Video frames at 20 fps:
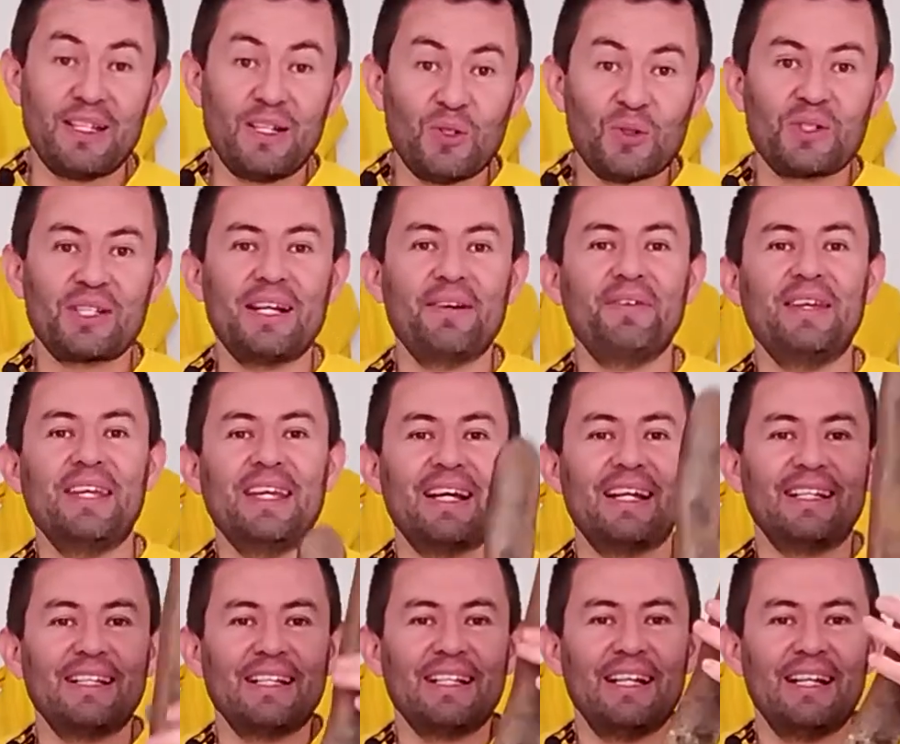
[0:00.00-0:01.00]
si no
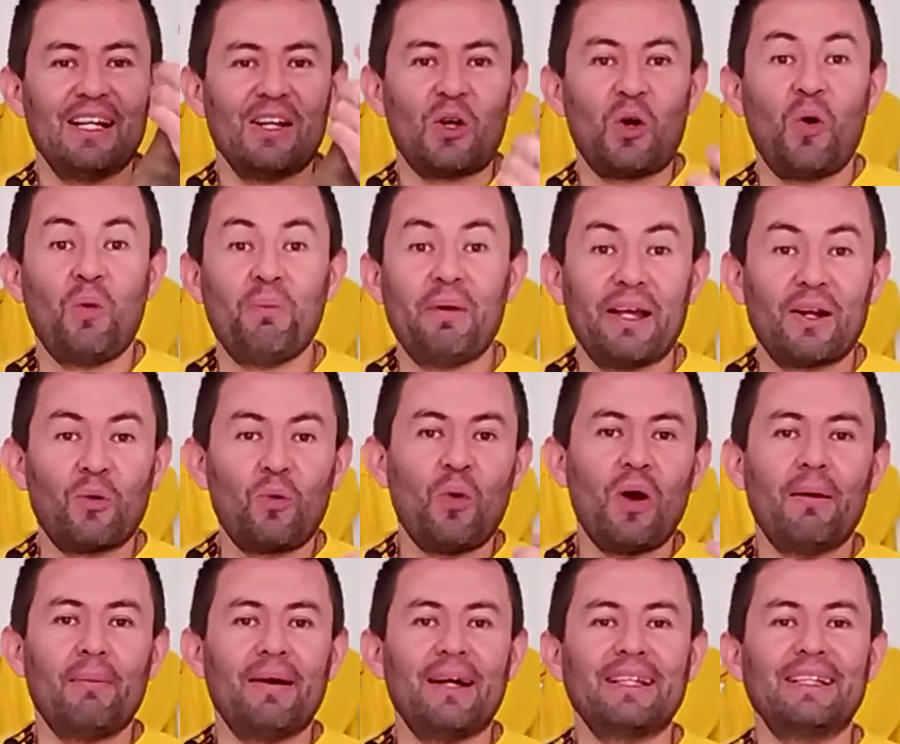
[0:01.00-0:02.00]
sabían, comer
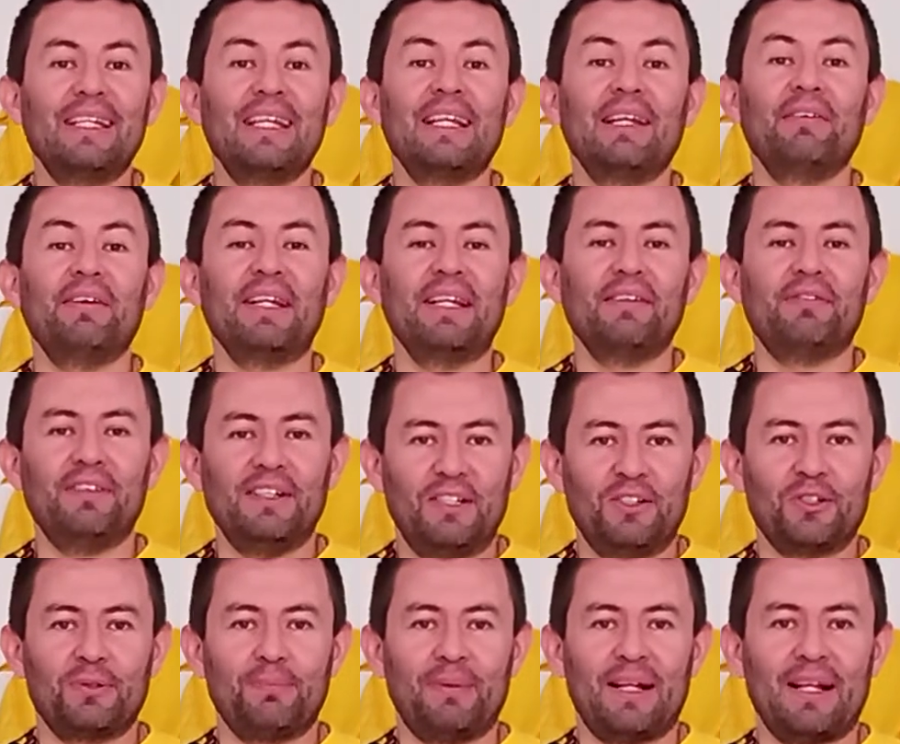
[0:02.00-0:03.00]
guama tiene
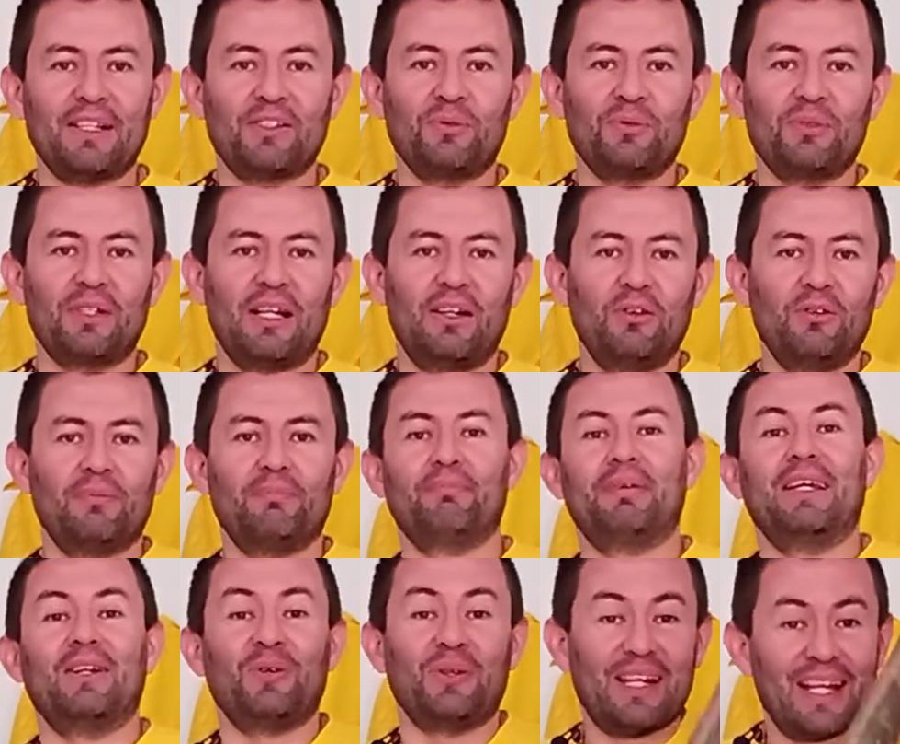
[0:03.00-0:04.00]
beneficios para su salud,
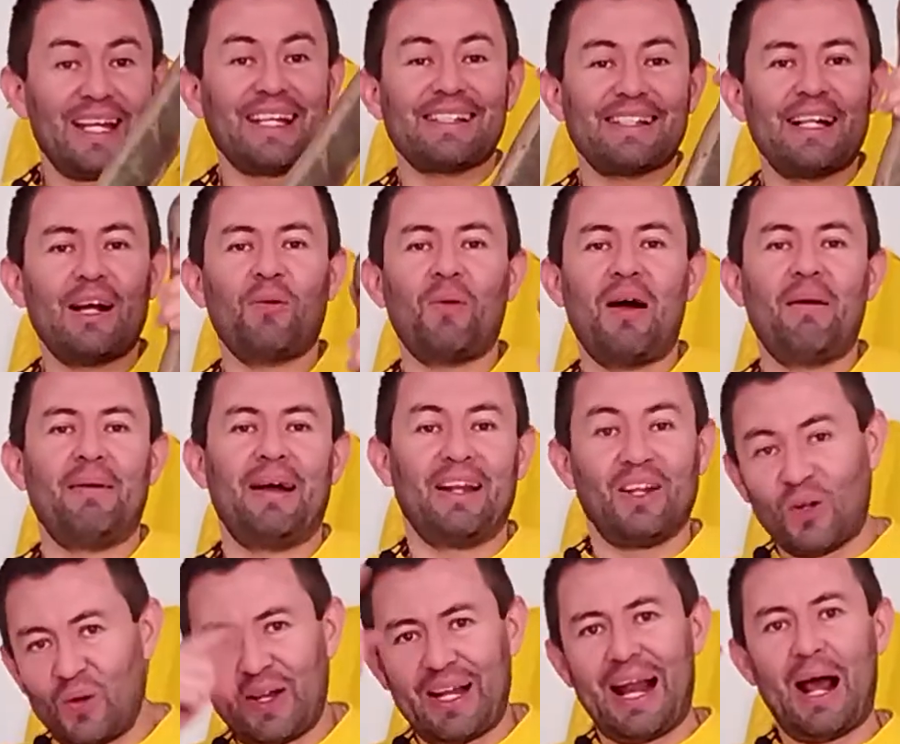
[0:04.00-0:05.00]
pero de esta guama,
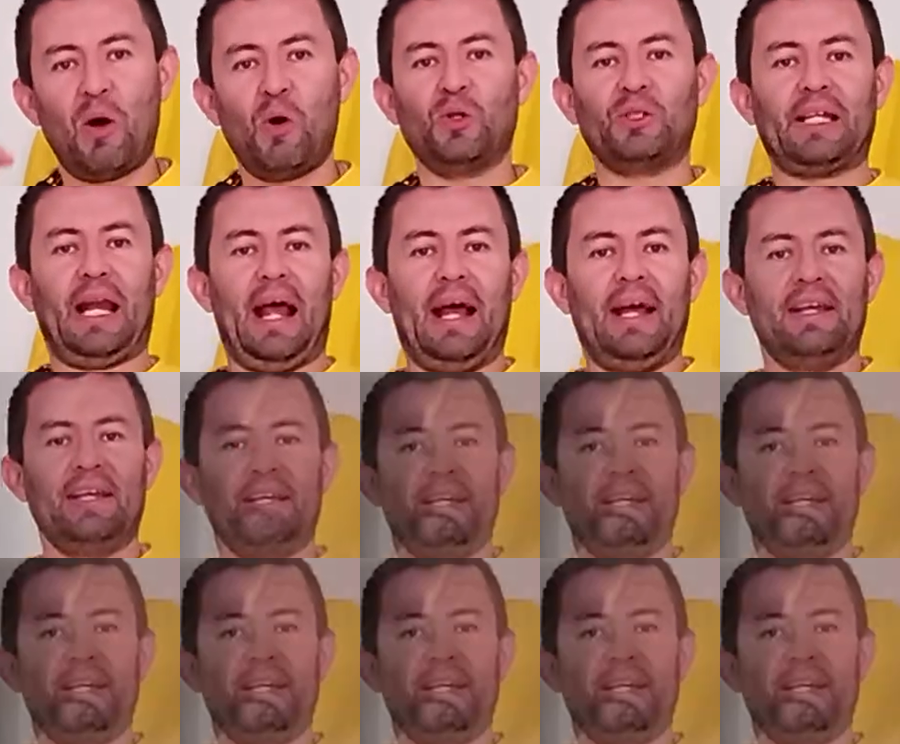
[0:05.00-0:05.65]
no de la otra.